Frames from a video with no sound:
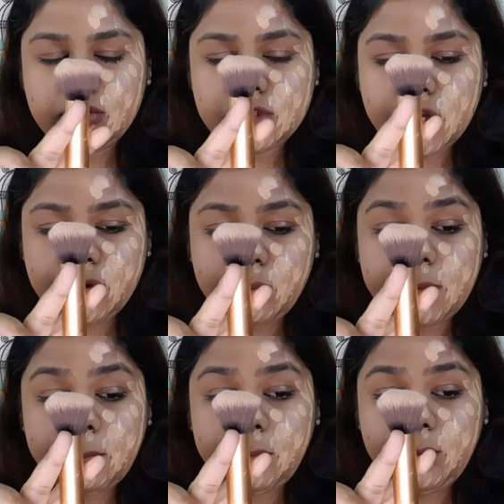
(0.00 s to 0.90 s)
यूज कर रही हूँ
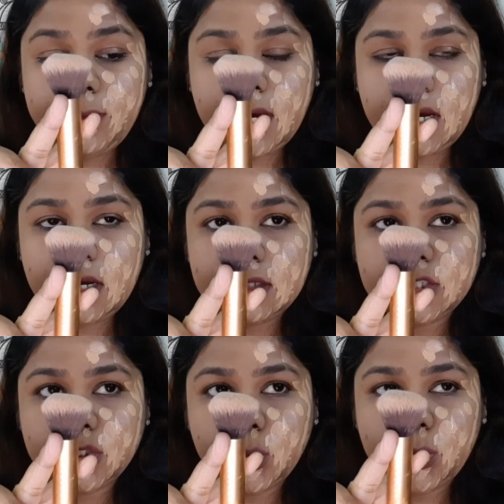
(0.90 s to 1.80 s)
अपना पूना
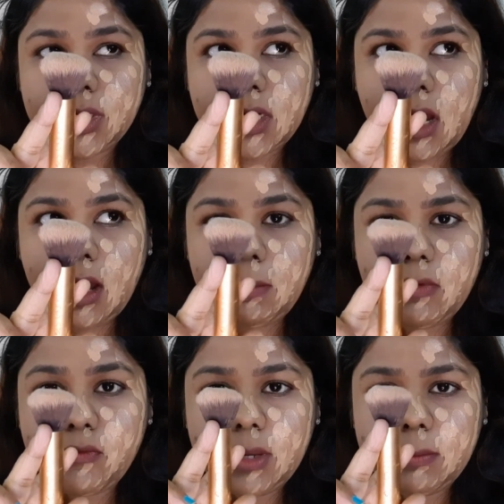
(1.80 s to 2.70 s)
स्टोर का
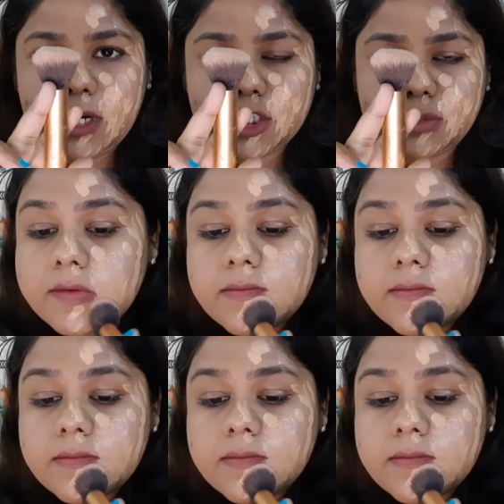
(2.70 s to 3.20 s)
बफिंग ब्रश